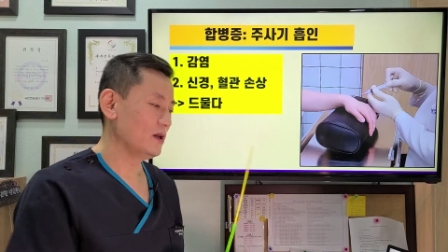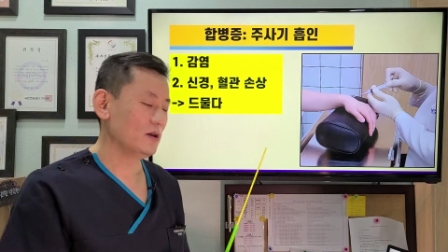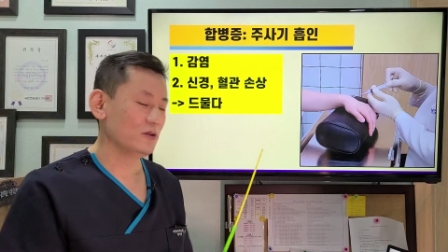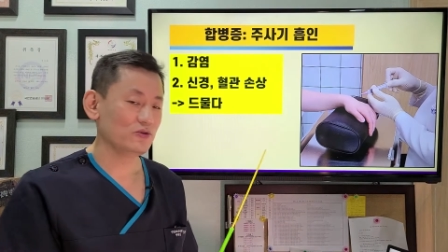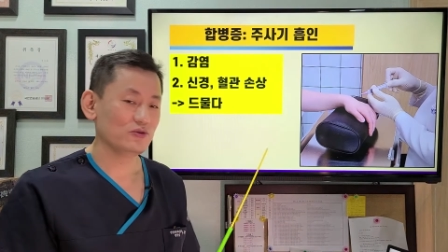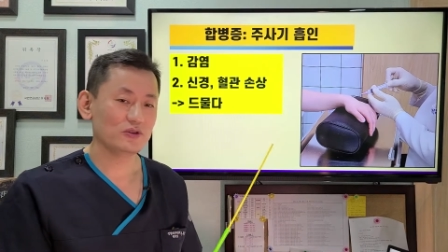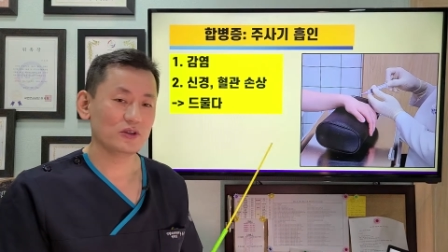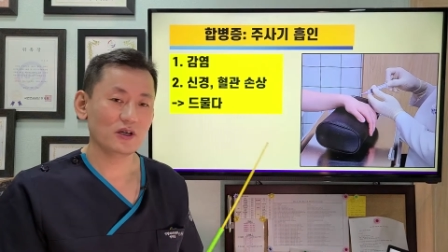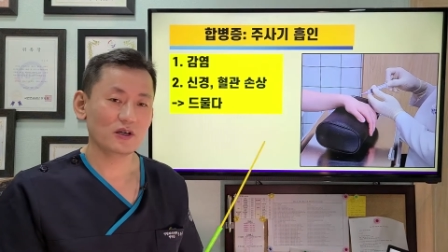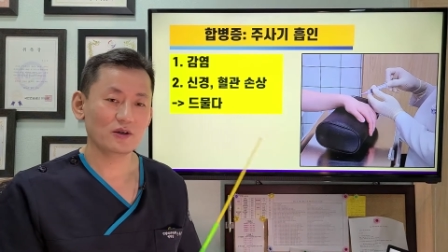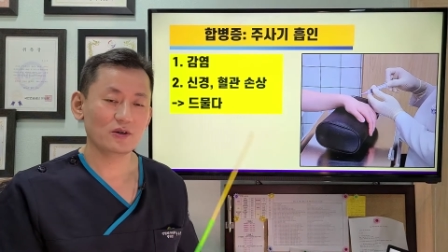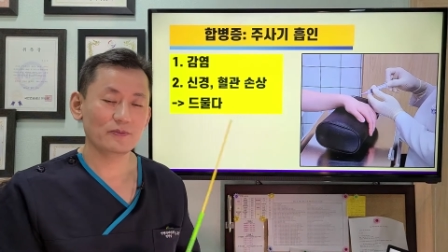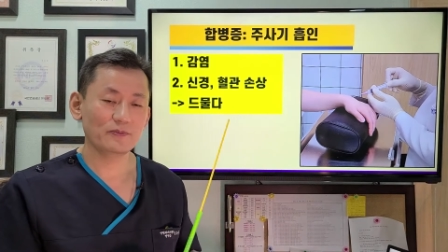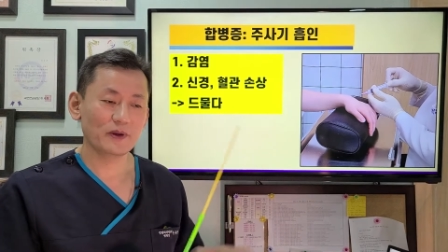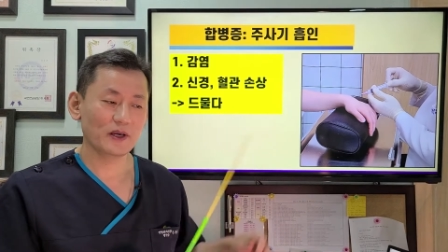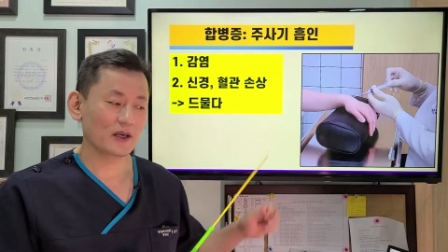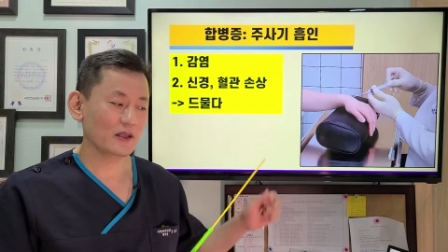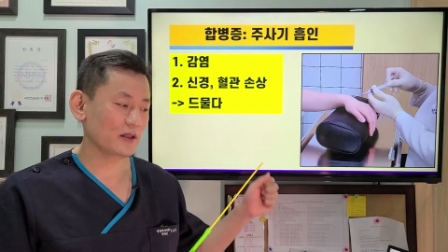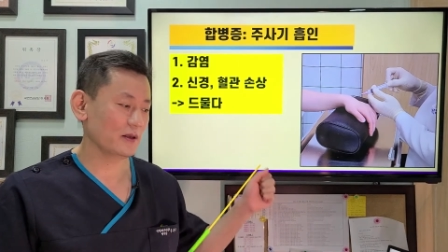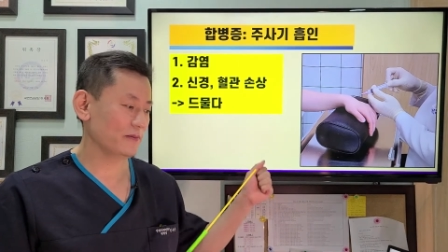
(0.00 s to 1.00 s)
주사기로
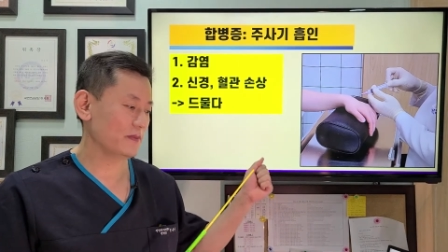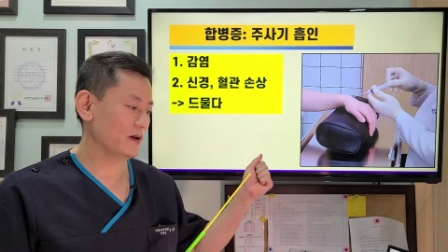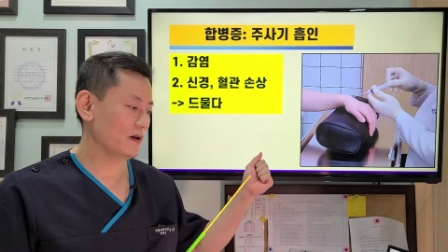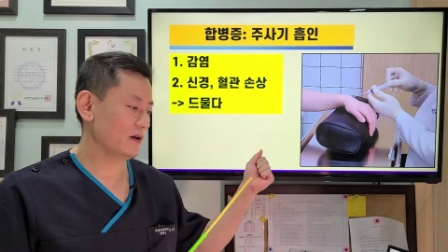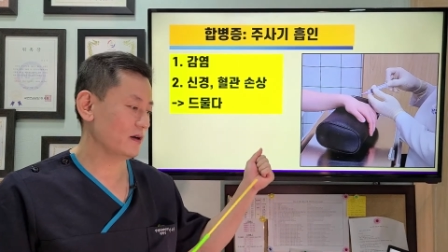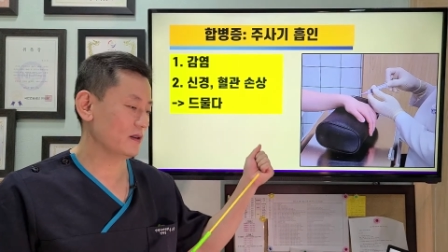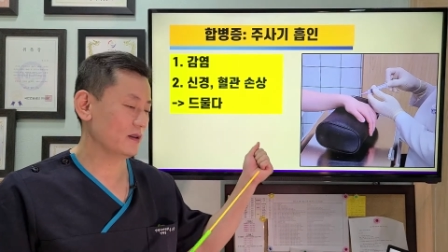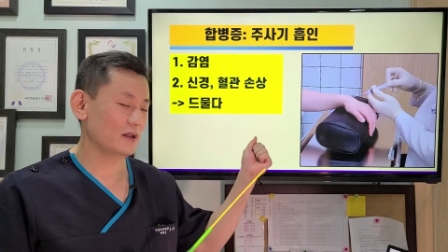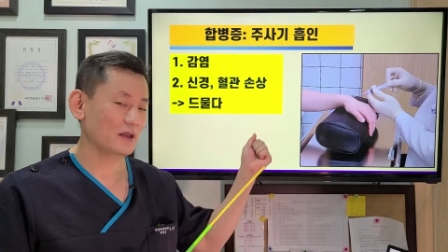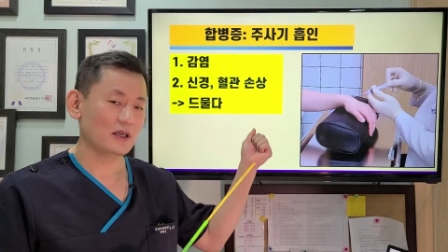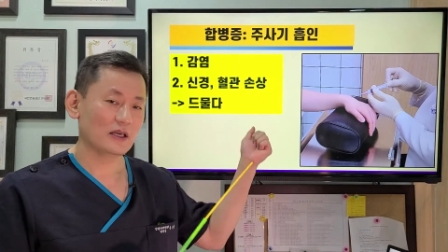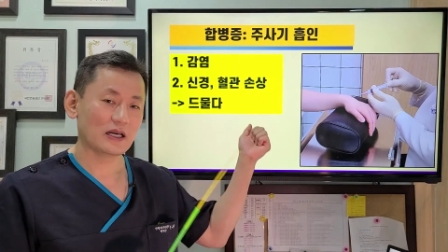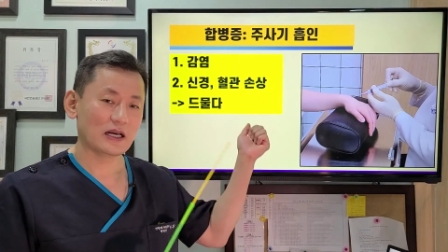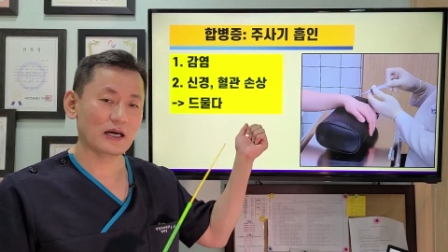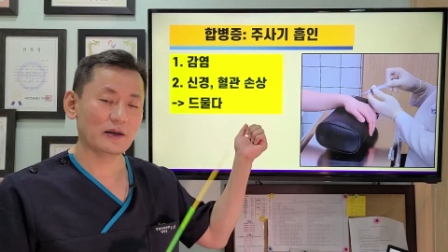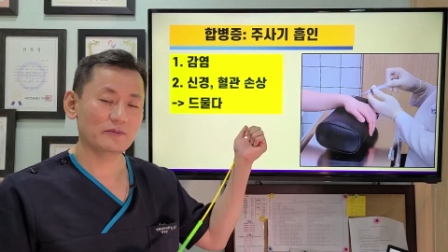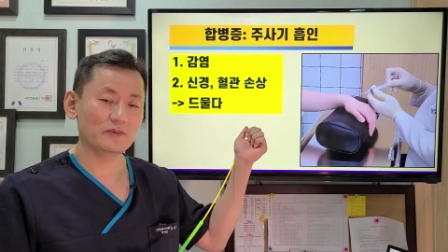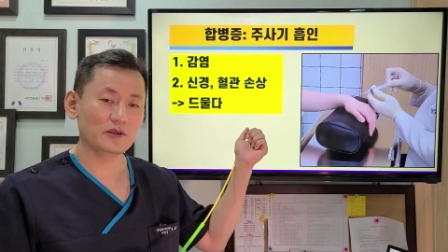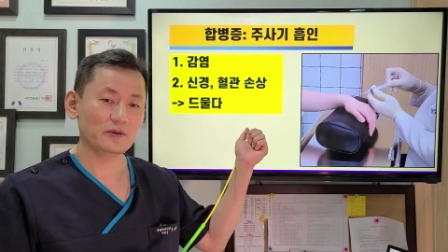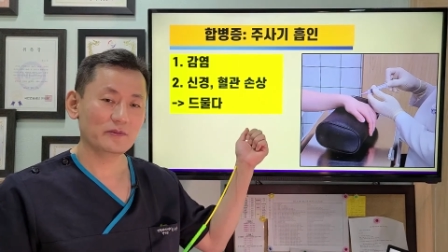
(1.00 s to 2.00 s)
빼게 되면
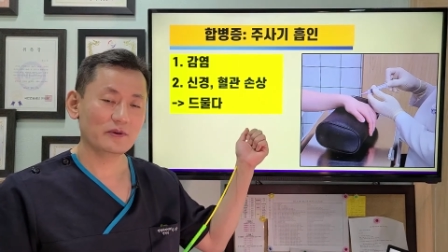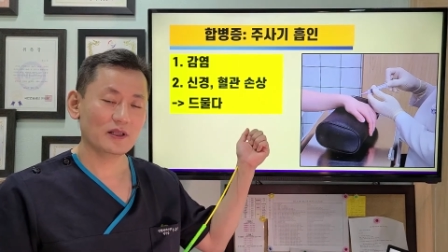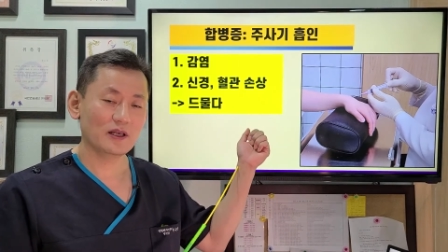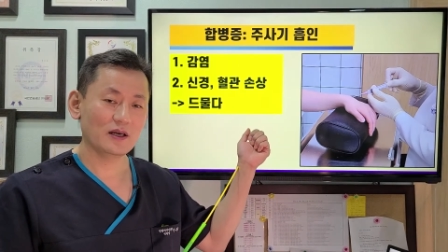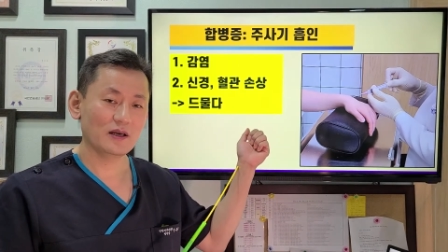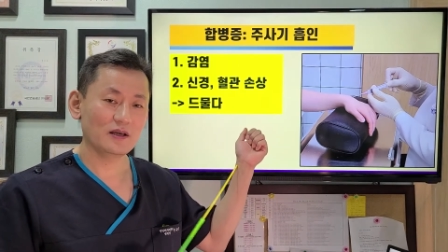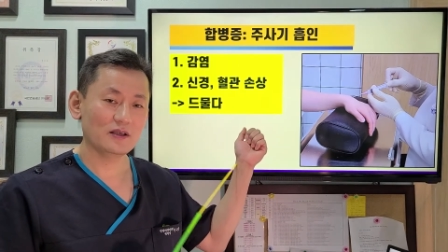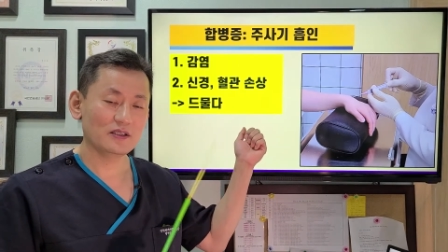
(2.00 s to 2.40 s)
감염이나